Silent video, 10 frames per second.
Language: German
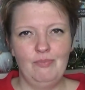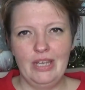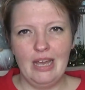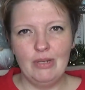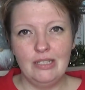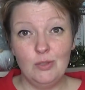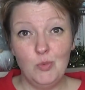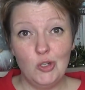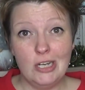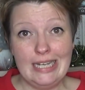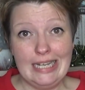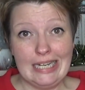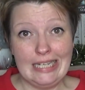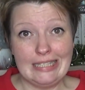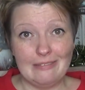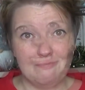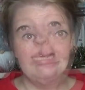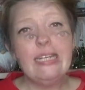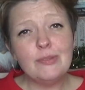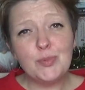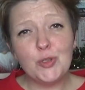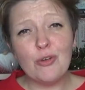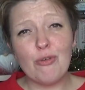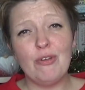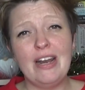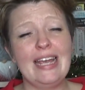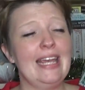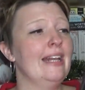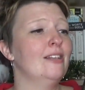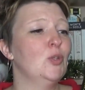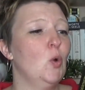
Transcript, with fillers: ich habe dieses Buch noch nicht gelesen. In diesem Psychothriller geht es